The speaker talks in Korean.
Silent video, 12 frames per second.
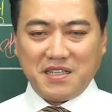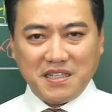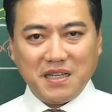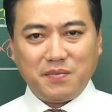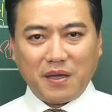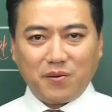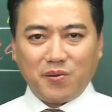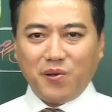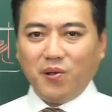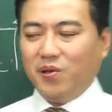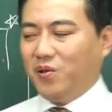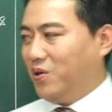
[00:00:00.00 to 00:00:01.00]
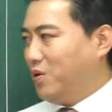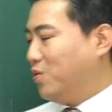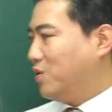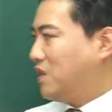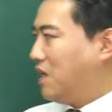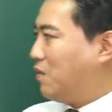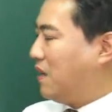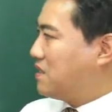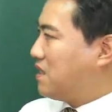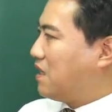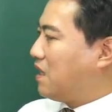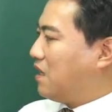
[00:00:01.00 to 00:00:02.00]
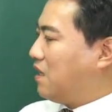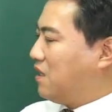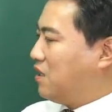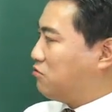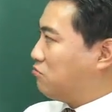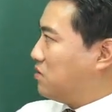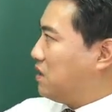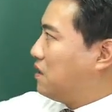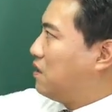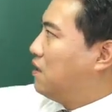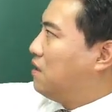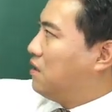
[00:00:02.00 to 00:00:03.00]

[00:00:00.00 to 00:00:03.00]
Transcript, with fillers: 찾아뵙고 호텔 황제가 우리